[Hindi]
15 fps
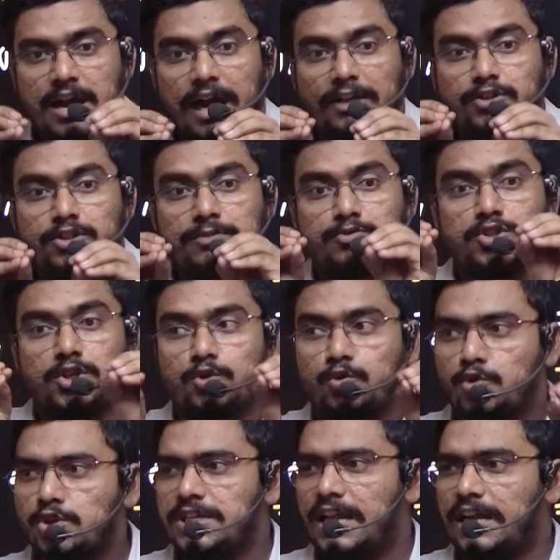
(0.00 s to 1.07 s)
आज जब
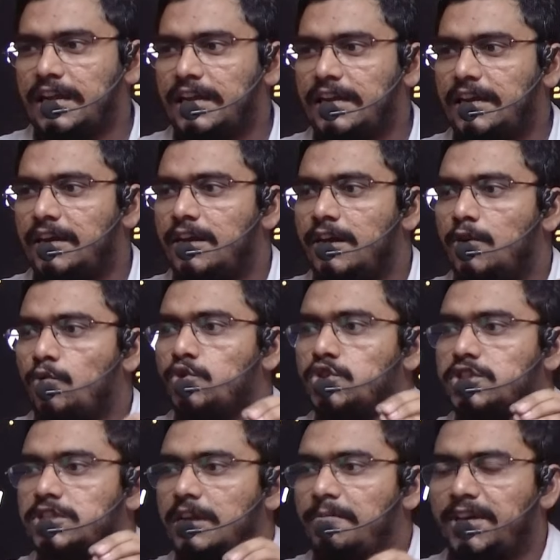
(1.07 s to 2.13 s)
सिकुड़ जाएगा ना उस
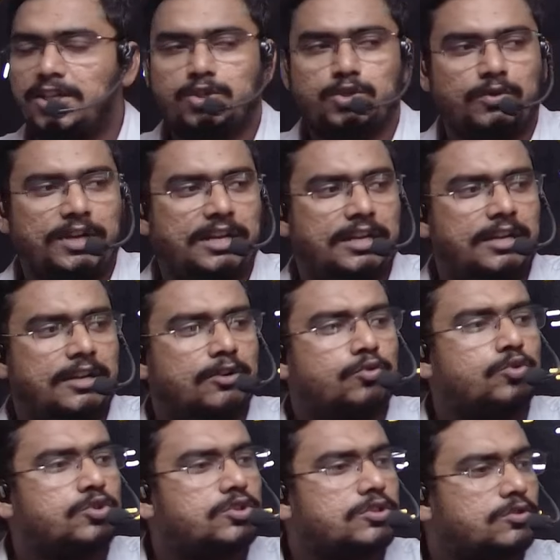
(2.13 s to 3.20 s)
समय जो है
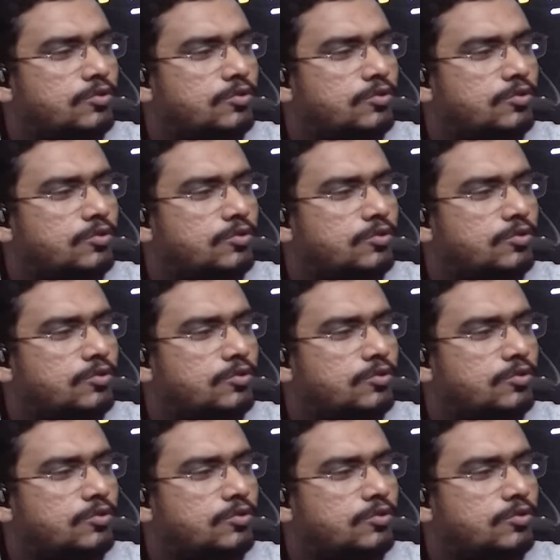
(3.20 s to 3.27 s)
उस